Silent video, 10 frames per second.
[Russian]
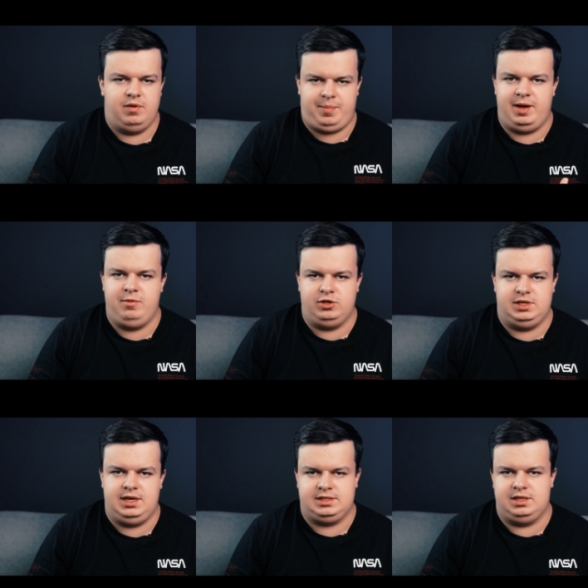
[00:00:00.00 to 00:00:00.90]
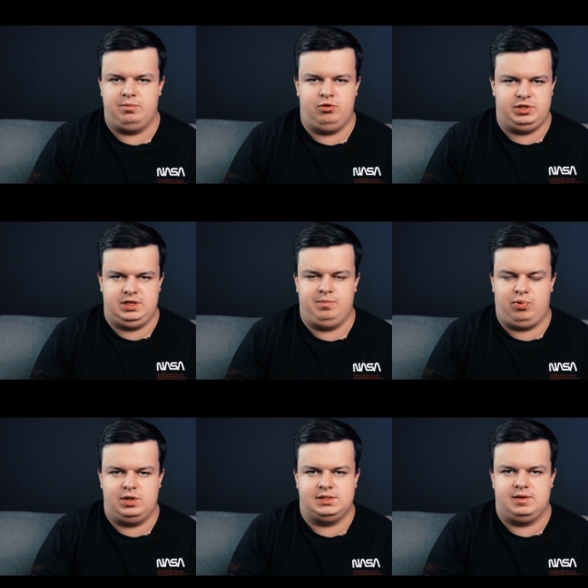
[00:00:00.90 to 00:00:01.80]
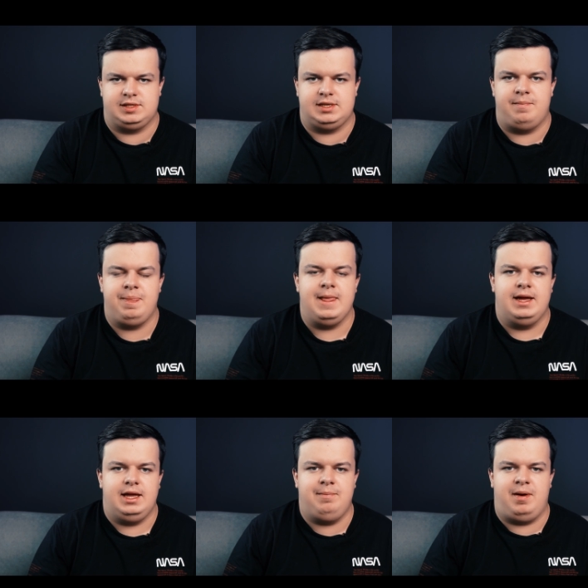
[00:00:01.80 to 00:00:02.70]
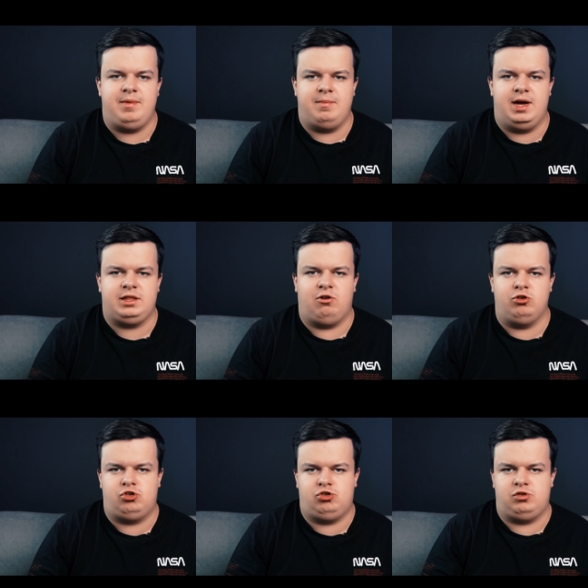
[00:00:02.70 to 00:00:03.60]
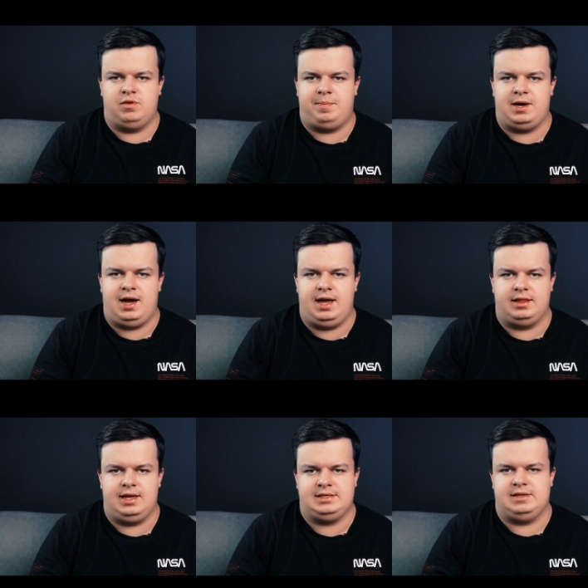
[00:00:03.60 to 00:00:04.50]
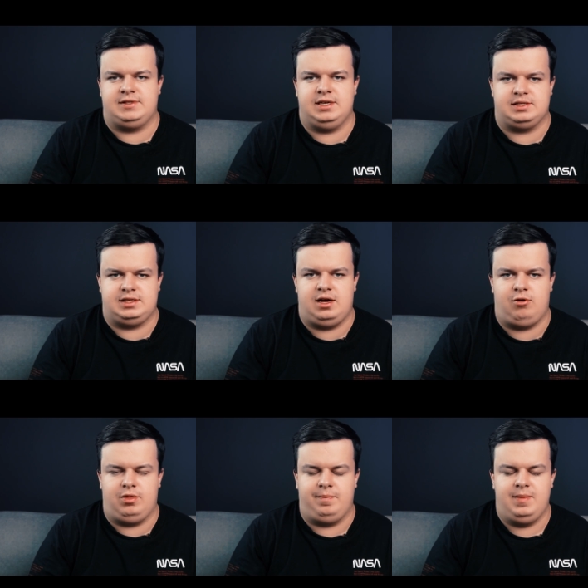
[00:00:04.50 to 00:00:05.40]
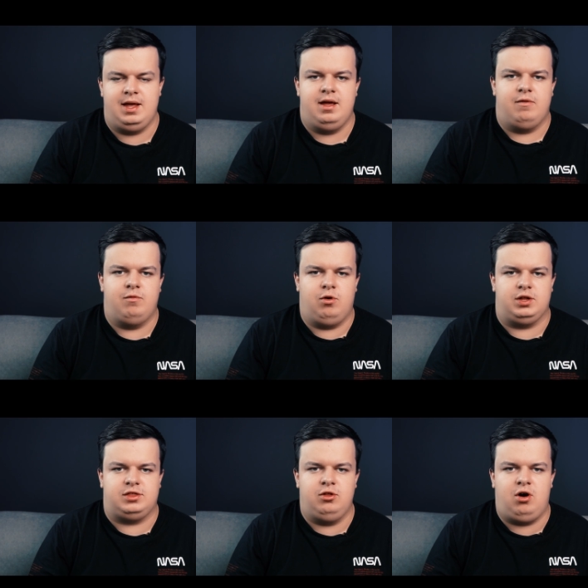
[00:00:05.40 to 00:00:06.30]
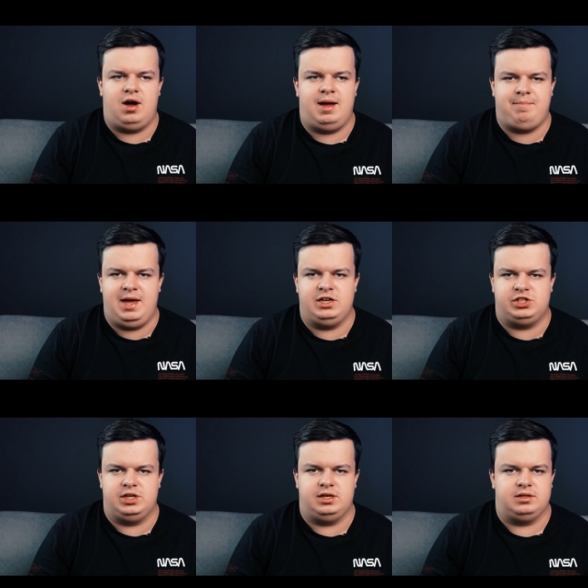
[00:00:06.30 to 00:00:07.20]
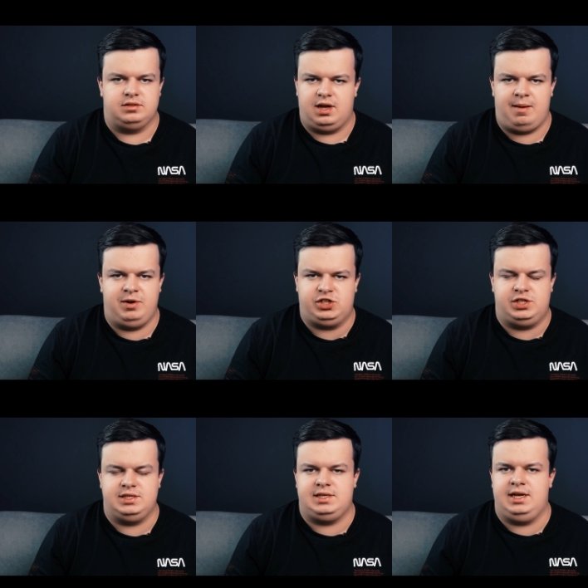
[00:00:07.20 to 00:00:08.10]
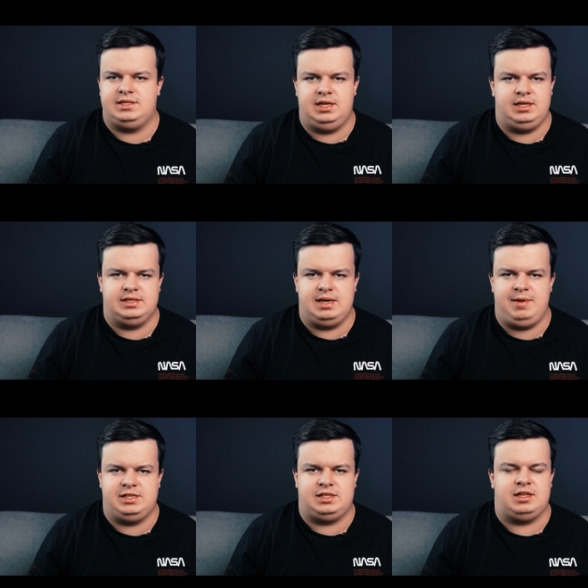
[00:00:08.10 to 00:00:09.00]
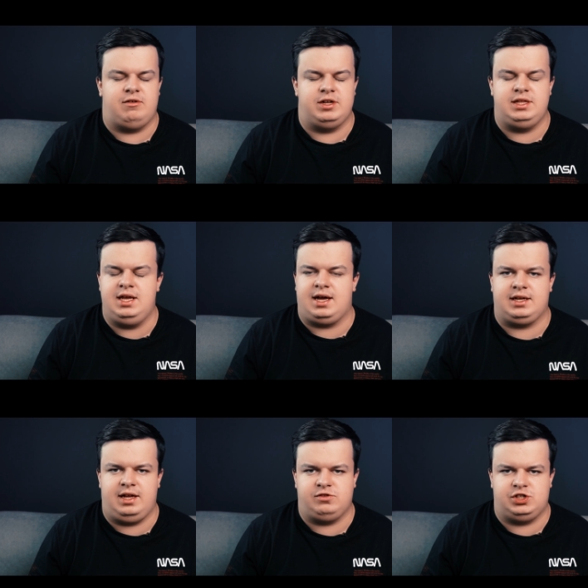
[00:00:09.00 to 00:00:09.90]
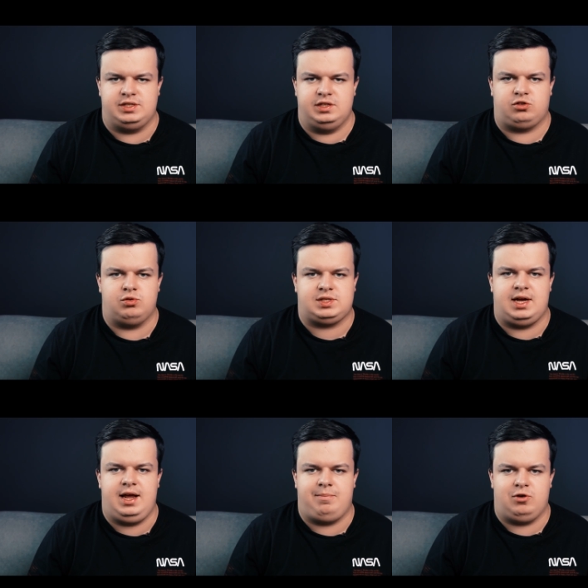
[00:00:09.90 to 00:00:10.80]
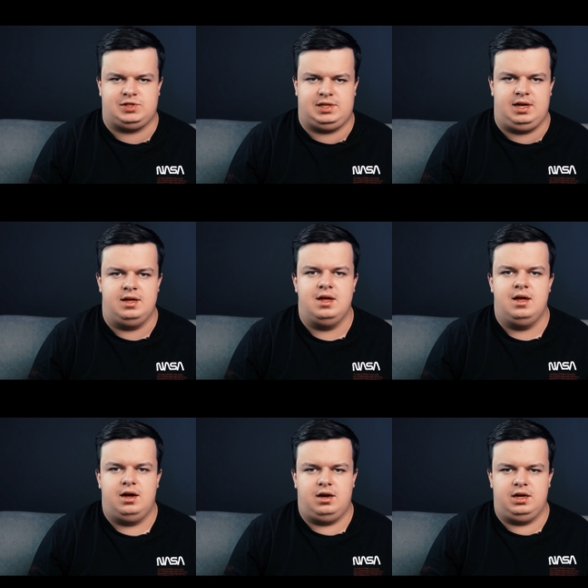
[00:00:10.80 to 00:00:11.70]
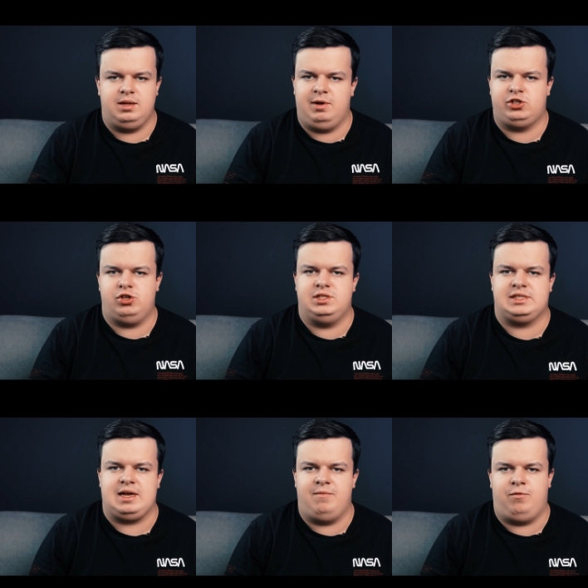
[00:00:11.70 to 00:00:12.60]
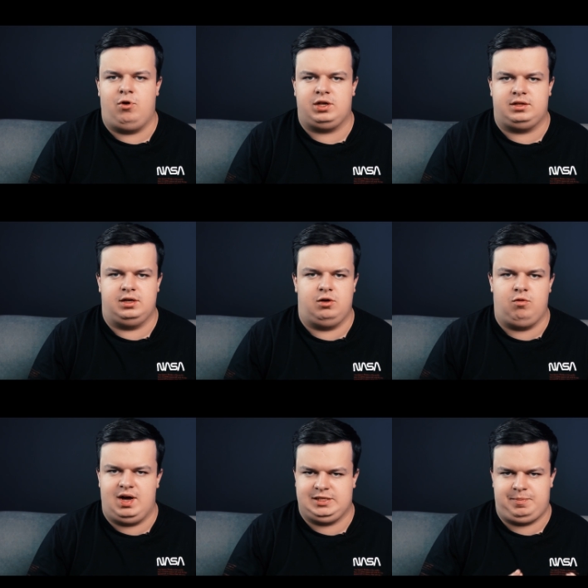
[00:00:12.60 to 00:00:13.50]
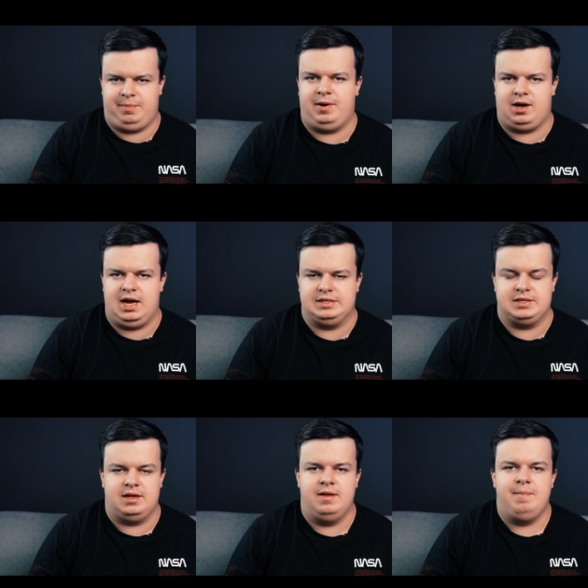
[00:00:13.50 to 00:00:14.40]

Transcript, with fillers: Вы поймете, если будете им пользоваться. И помимо этого он чуть-чуть выпирает, да, со всех сторон. Вот, но опять же, обычный зритель не заметит этого никогда в жизни. Тут скорее просто э, небольшой дискомфорт э, у вас при показе.